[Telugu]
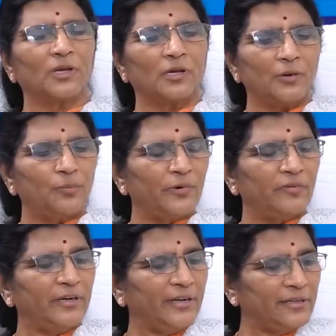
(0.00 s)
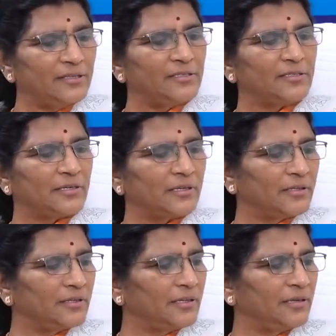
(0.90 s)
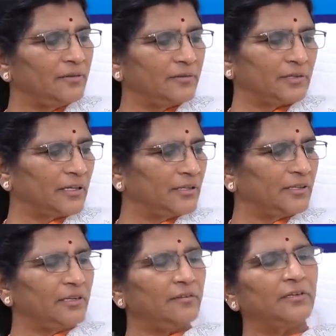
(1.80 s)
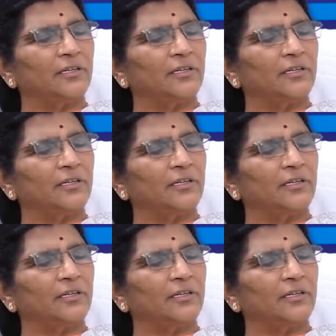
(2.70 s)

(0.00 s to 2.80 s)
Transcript: ఇక అప్పుడు వీడేం చేశాడు అతి తెలివి అతి తెలివి